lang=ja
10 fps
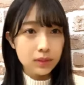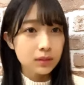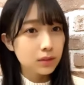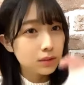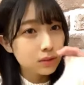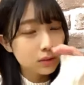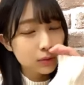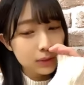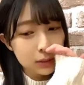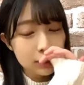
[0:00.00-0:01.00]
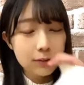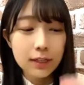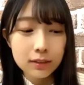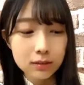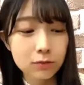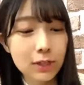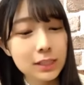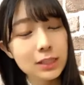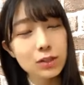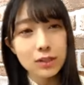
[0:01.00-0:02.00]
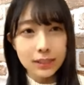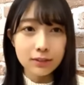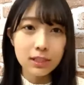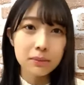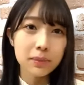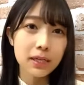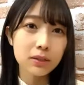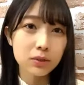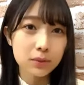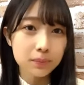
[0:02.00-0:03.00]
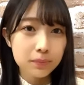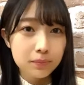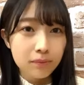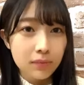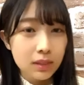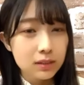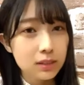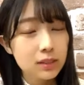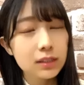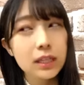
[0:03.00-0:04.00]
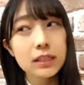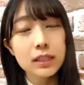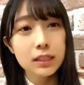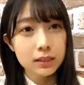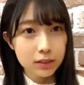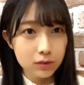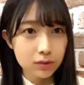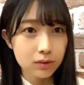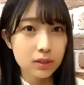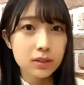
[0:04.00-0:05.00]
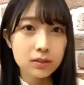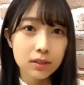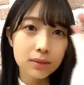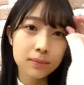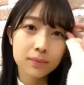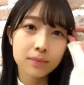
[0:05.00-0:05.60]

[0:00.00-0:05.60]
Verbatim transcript: そうちょっと私は和室でグラビアをさせていただきたくってですね